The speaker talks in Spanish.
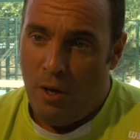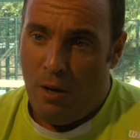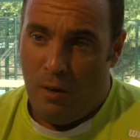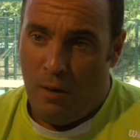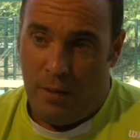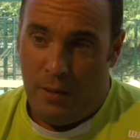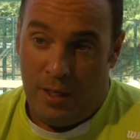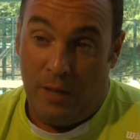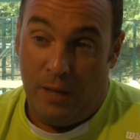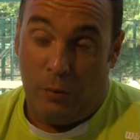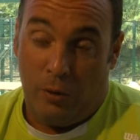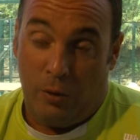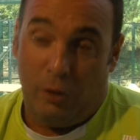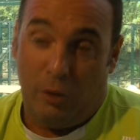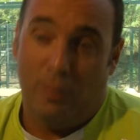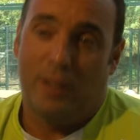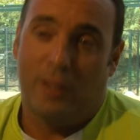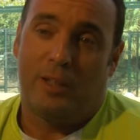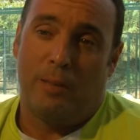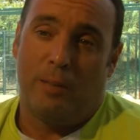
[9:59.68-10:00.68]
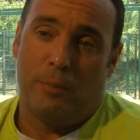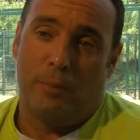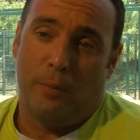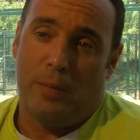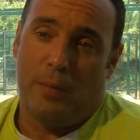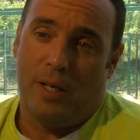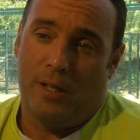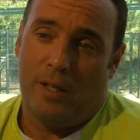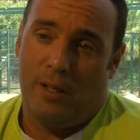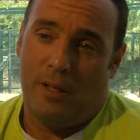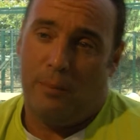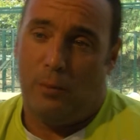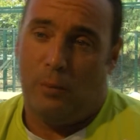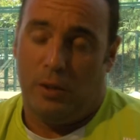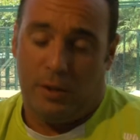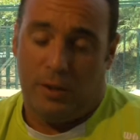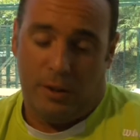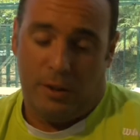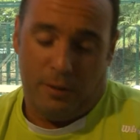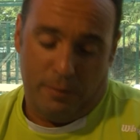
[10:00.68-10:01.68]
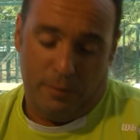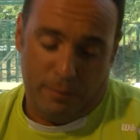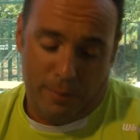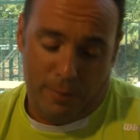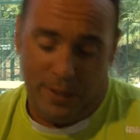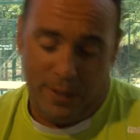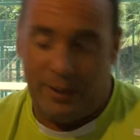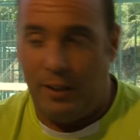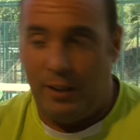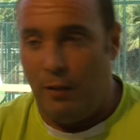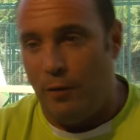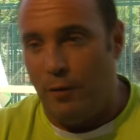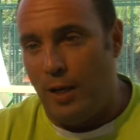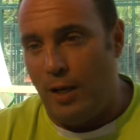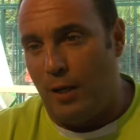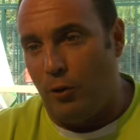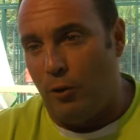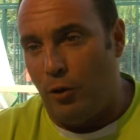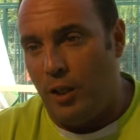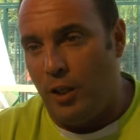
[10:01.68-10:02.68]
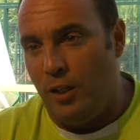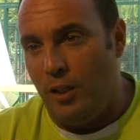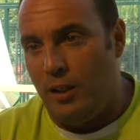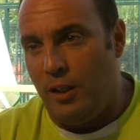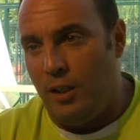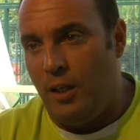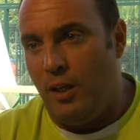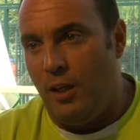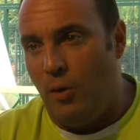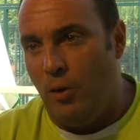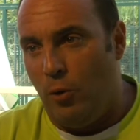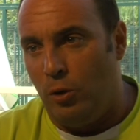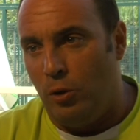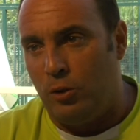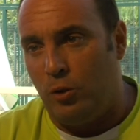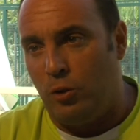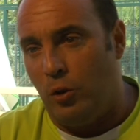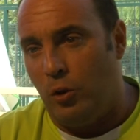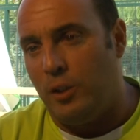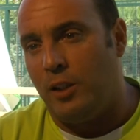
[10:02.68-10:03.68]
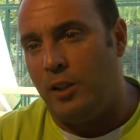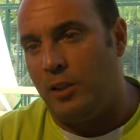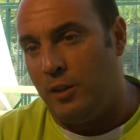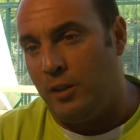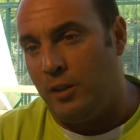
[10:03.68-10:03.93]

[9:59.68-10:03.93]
Y cuanto más tiempo pierdes, pues más te desvía la corriente y luego todo ese